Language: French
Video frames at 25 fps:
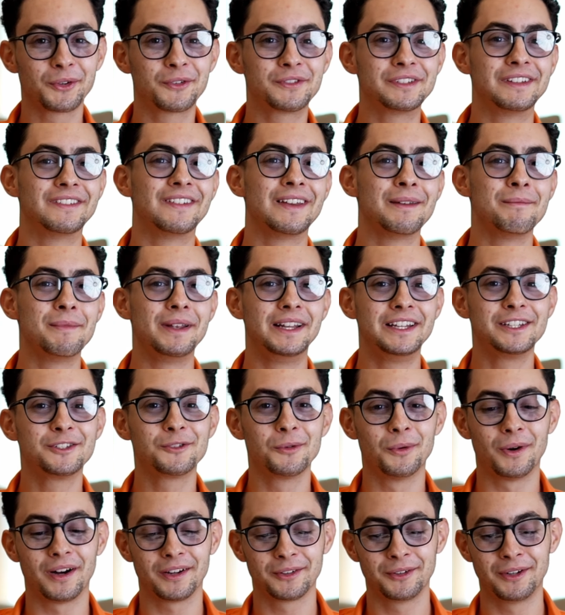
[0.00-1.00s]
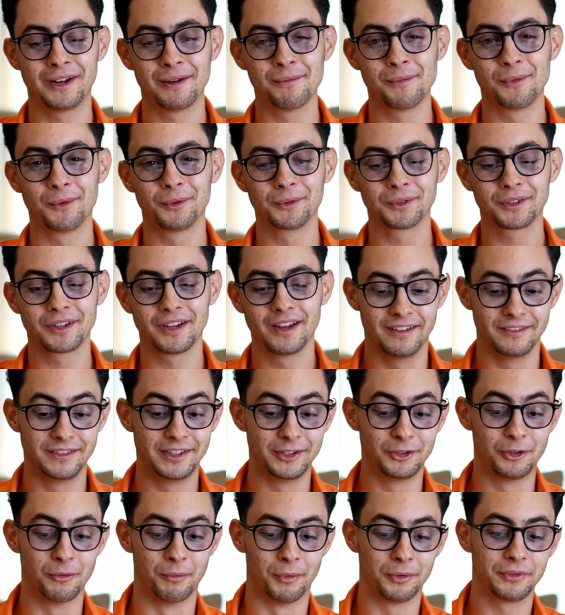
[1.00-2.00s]
que vous avez aimé l'histoire de la montre, des
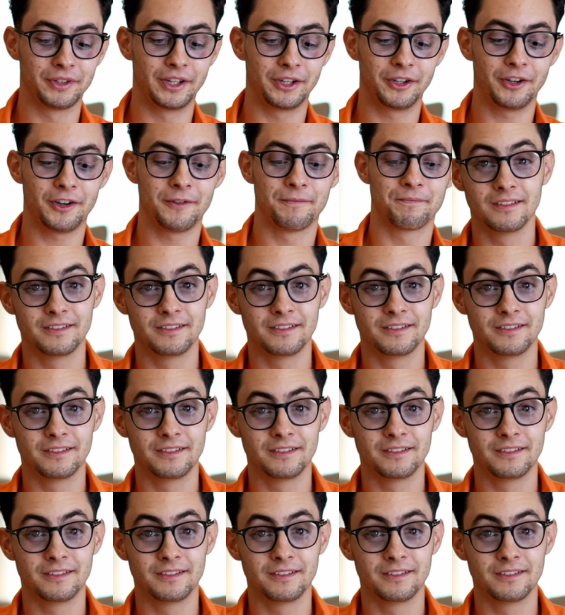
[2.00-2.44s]
deux montres d'ailleurs.